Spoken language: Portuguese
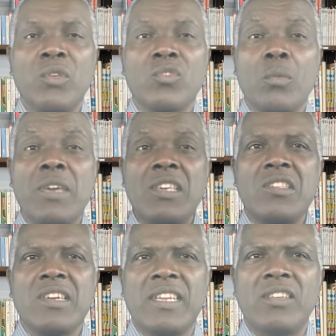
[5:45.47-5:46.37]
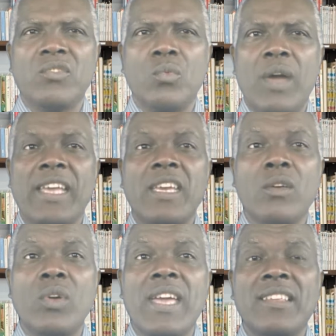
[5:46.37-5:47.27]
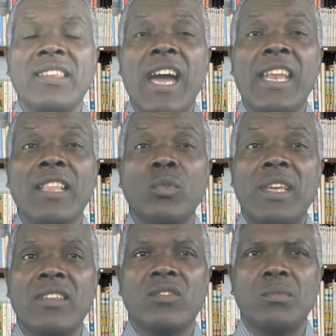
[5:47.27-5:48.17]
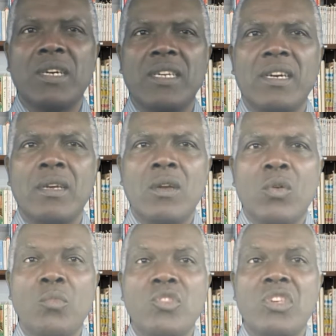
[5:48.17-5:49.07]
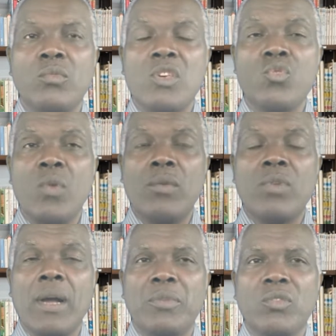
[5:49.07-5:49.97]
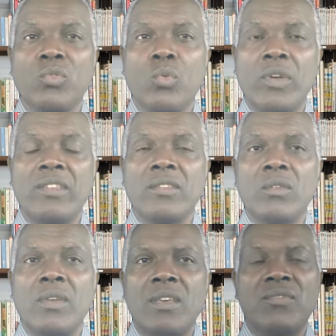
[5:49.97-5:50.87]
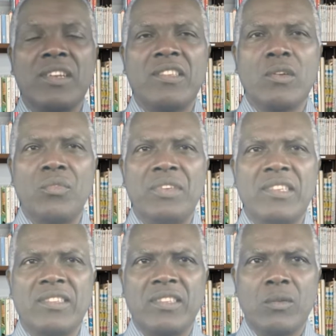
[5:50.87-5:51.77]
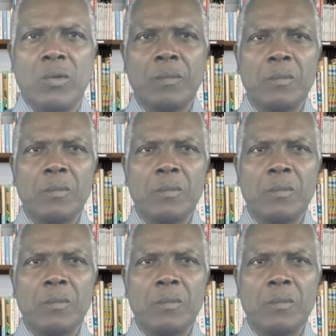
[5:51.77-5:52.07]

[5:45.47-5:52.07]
Somente Cristo é quem conhece a natureza humana, como dito em João capítulo 2 e versículo 25.